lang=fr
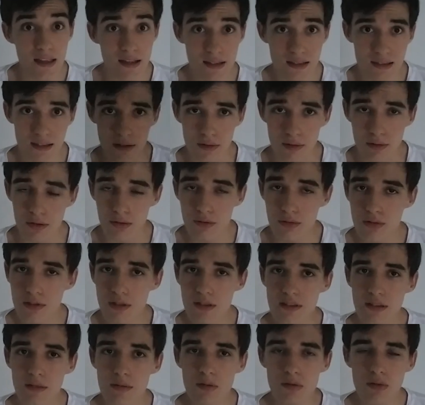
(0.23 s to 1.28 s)
salut à tous les
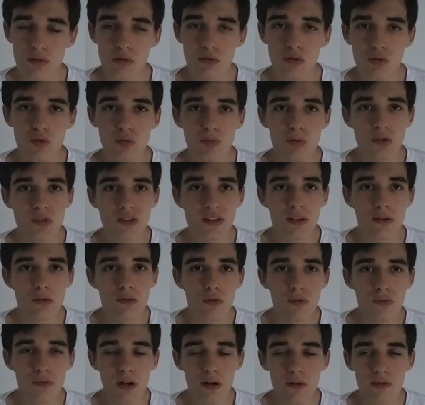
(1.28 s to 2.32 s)
amis, on se retrouve pour cette
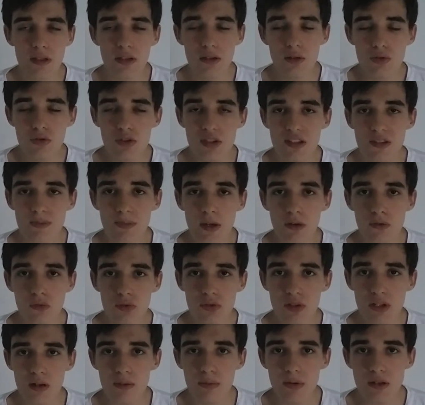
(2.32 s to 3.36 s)
nouvelle vidéo, j'espère que vous
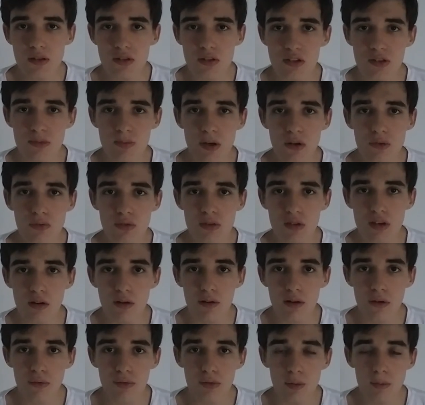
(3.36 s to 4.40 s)
allez bien, j'espère que vous avez
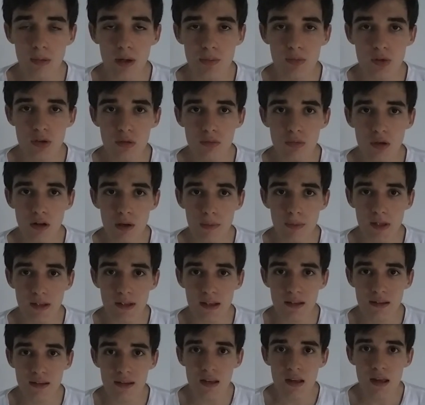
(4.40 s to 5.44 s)
la forme, la bonne humeur, la
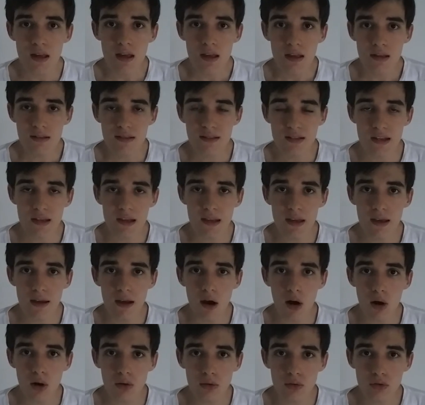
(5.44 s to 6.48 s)
patate, c'est
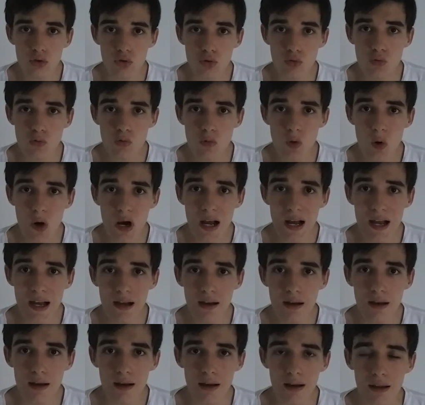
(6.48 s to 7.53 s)

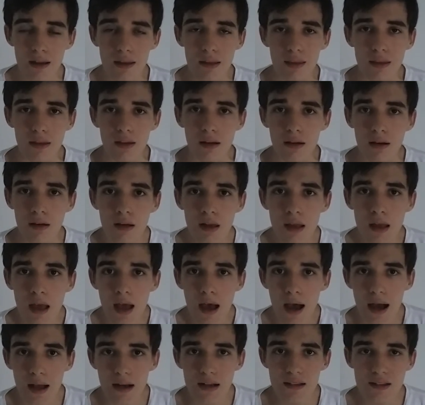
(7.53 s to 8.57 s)
Antoine
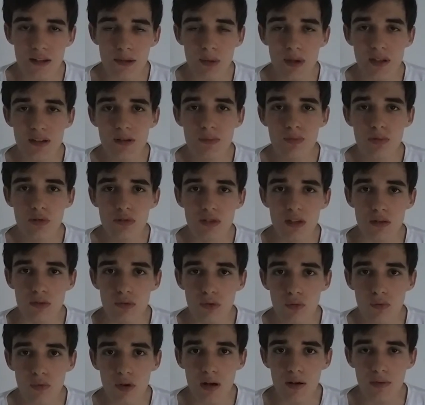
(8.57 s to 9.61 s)
Allez, c'est parti pour cette
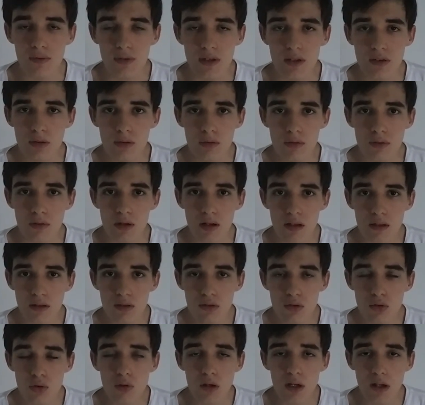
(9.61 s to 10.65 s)
nouvelle vidéo de la
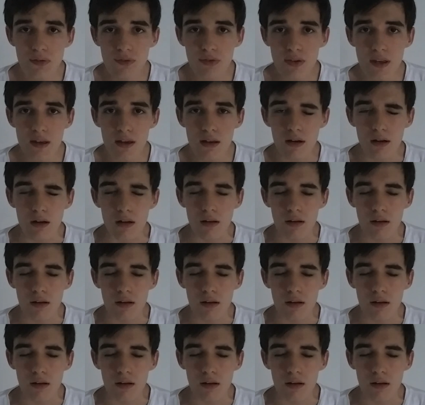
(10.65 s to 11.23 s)
Tour Eiffel